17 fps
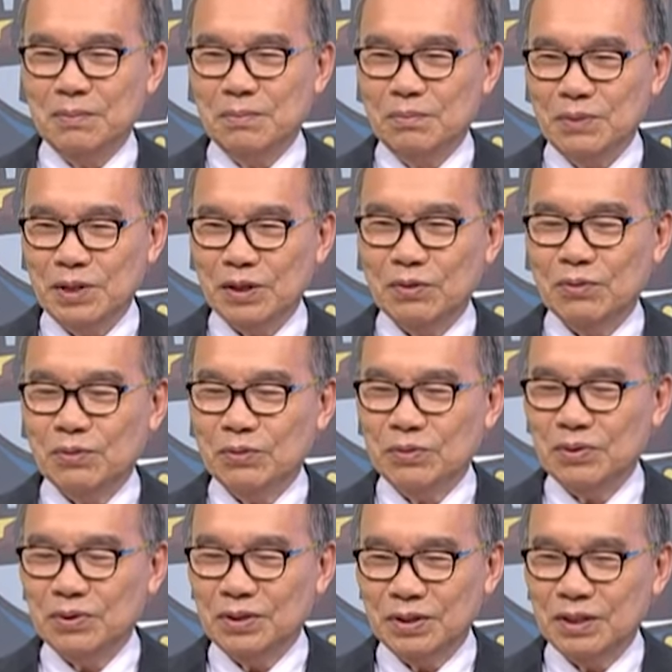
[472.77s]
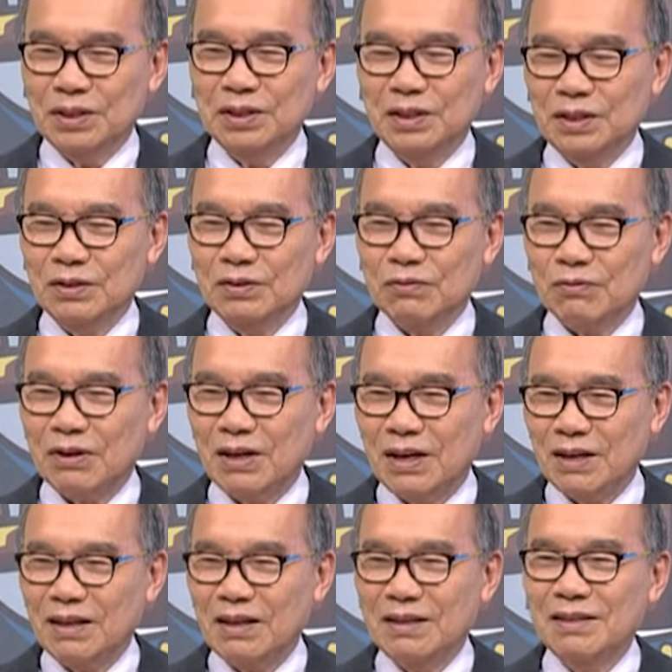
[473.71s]
맺고 끊는
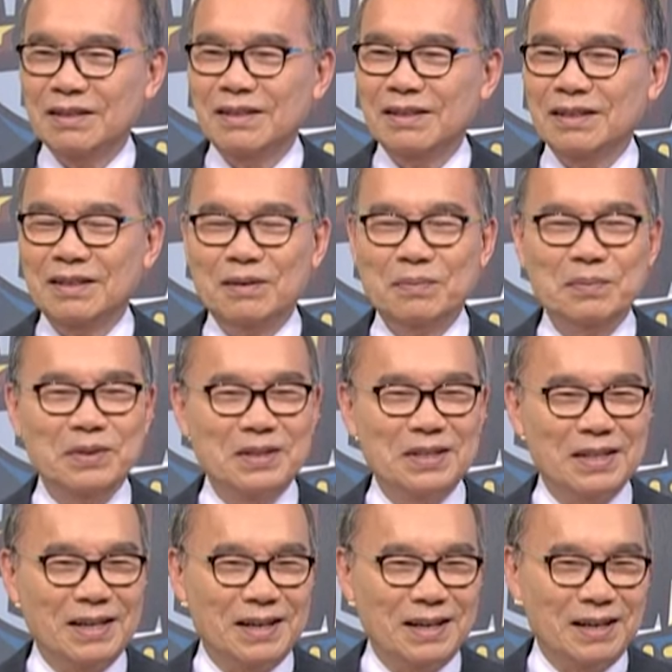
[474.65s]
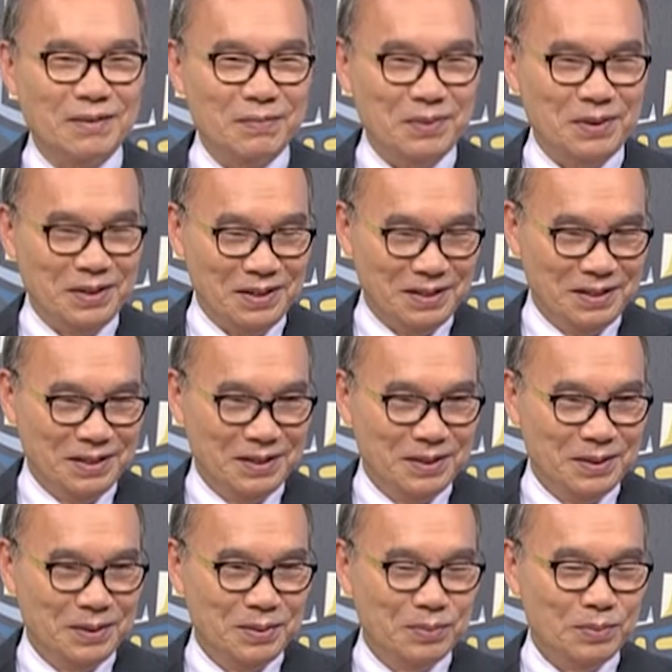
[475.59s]
과단성이 없는 사람이에요.
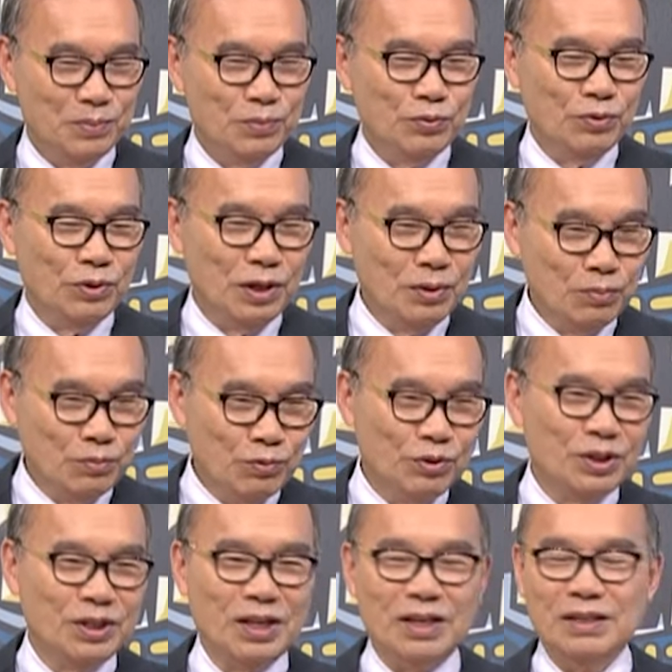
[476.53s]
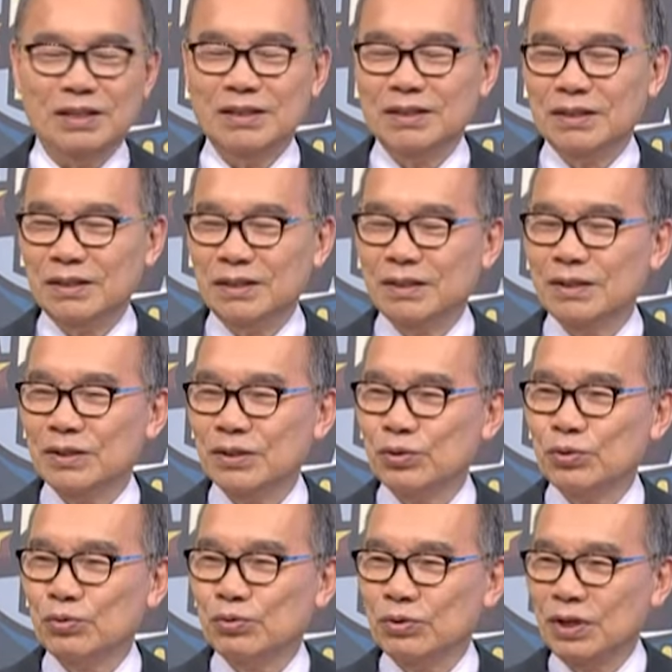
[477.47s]
물에 물 탄 듯,
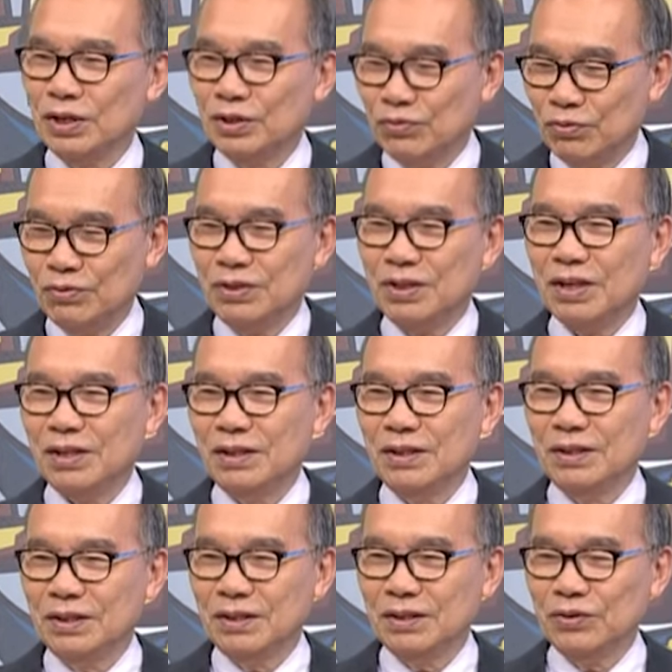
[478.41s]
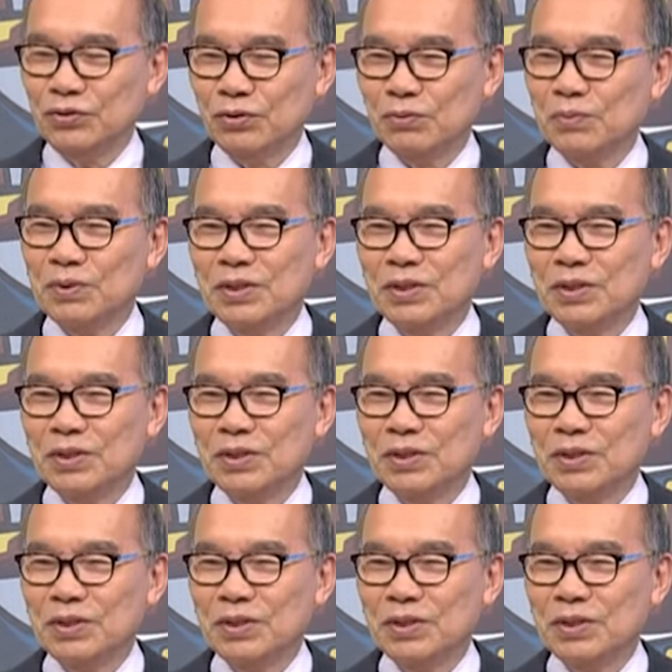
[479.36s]
술에 술 탄 듯 좀